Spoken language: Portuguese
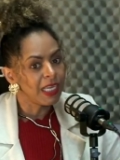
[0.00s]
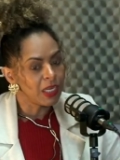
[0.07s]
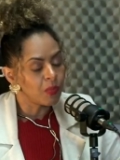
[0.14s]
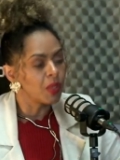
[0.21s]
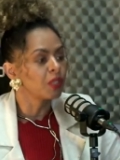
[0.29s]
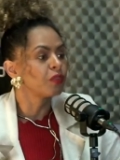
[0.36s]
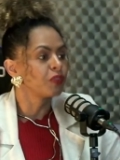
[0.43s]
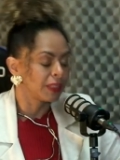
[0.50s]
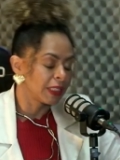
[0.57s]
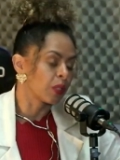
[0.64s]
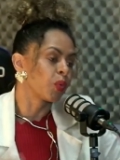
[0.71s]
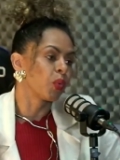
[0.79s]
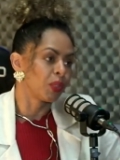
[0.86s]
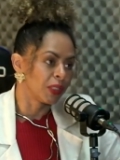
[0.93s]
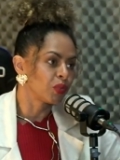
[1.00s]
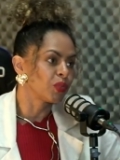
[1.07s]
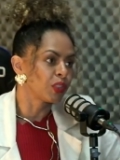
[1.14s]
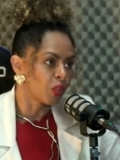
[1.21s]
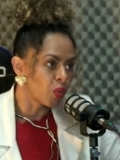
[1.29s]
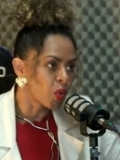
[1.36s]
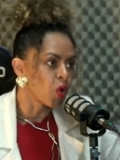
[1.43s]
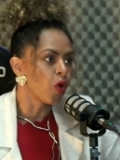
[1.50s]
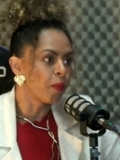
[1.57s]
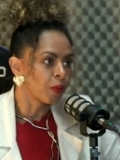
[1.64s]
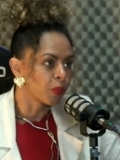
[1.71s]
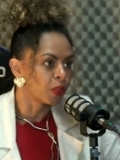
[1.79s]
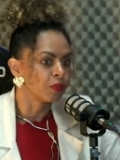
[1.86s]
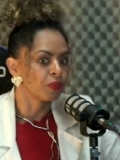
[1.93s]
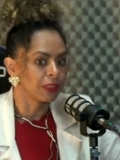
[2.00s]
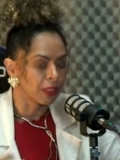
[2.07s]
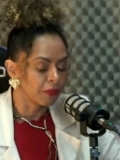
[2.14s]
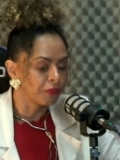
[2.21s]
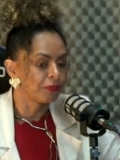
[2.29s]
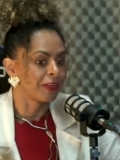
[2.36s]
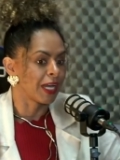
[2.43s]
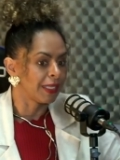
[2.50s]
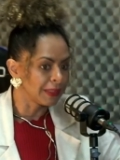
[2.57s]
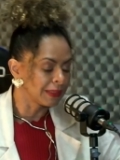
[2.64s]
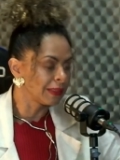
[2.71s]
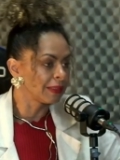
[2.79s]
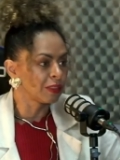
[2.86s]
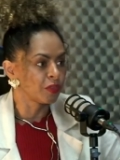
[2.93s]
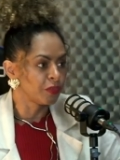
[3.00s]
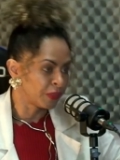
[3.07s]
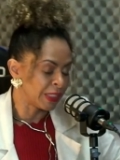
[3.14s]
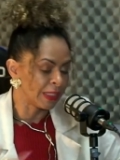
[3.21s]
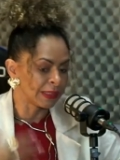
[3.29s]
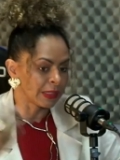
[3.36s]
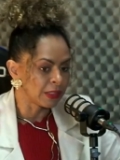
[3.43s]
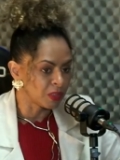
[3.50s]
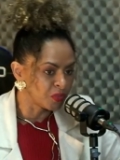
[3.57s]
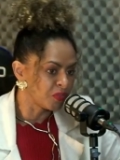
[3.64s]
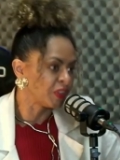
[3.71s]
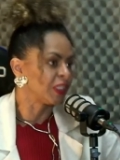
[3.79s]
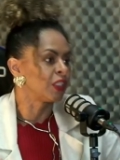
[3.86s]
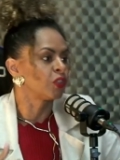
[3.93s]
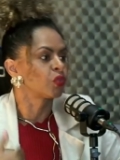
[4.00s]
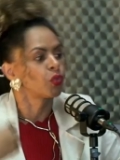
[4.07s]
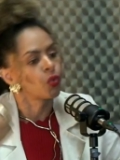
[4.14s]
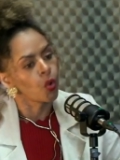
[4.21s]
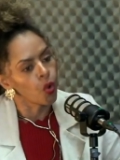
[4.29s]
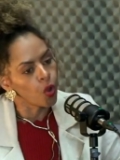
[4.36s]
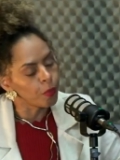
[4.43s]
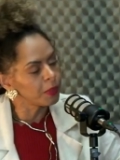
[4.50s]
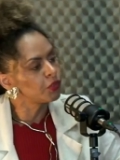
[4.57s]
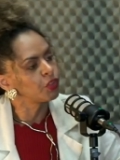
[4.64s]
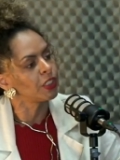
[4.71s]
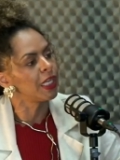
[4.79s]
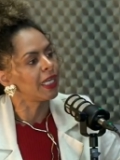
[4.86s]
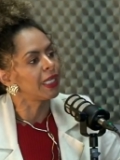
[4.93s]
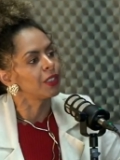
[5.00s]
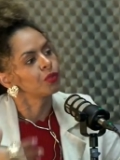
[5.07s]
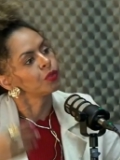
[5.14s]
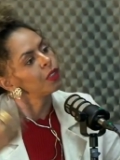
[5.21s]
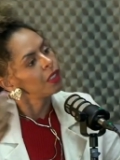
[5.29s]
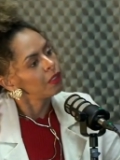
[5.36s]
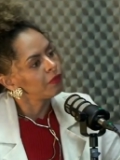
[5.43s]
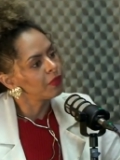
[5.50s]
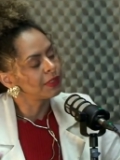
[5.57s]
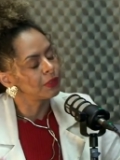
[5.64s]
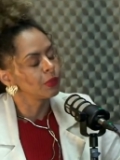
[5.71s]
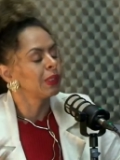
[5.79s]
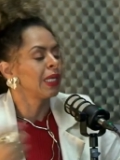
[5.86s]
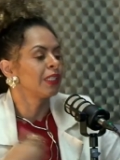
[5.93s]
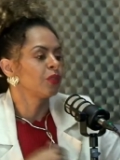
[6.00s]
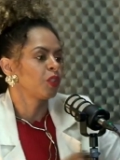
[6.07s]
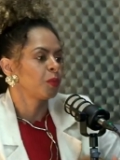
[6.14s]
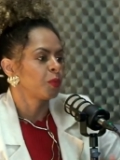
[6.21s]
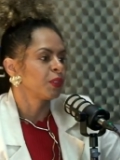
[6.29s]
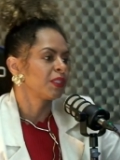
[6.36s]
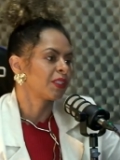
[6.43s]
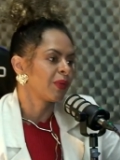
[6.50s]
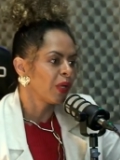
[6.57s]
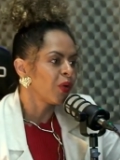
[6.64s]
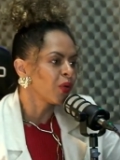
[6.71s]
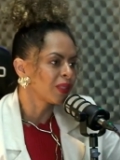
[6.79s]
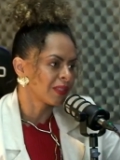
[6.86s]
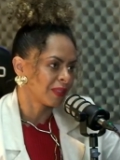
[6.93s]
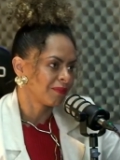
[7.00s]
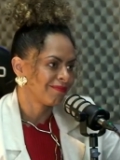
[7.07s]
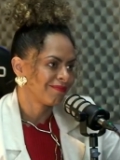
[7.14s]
Quando você cuida do seu corpo, quando você faz exercício físico, come direito, a sua disposição é outra.